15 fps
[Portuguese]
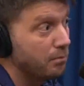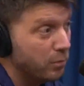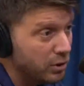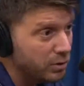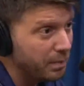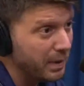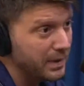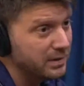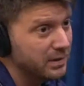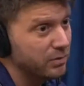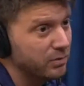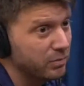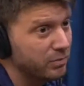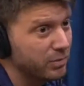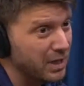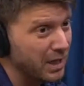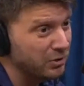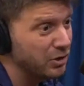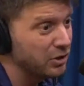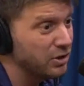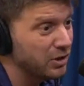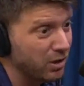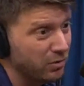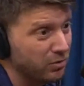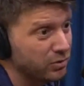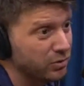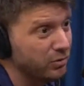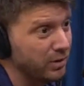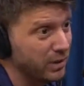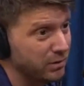muito parecido com o que a gente está
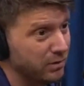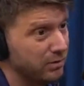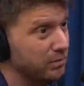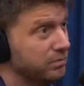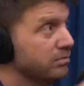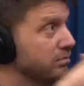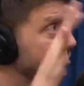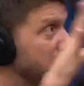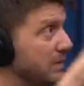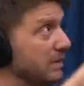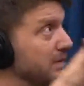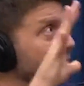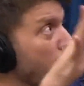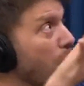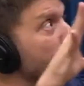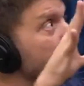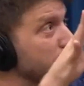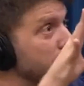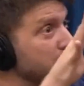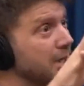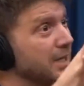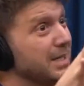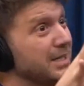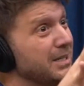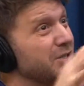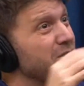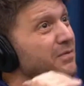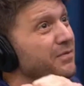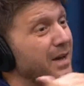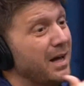construindo hum, hoje,
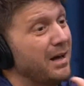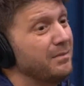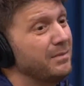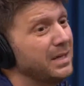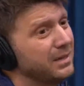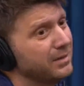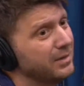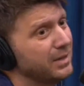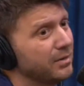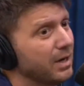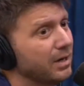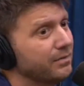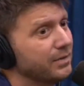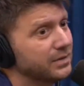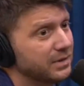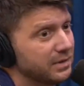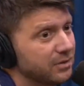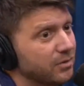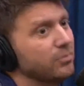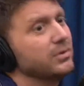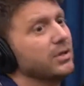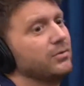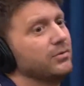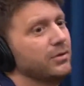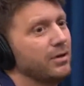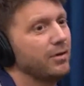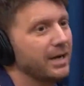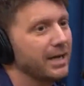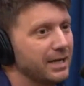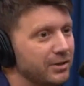de falar, ah, mano, eu quero fazer esse conteúdo que
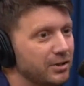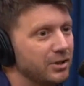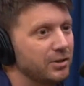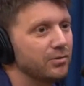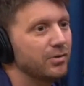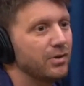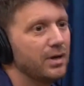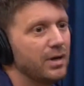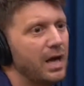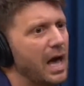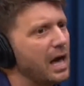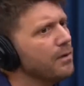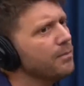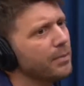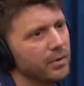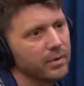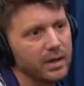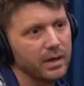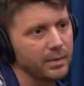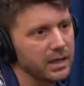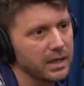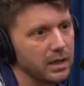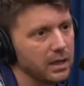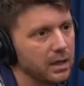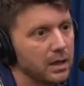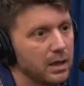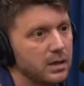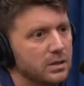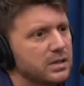eu acredito, era um programa que Muito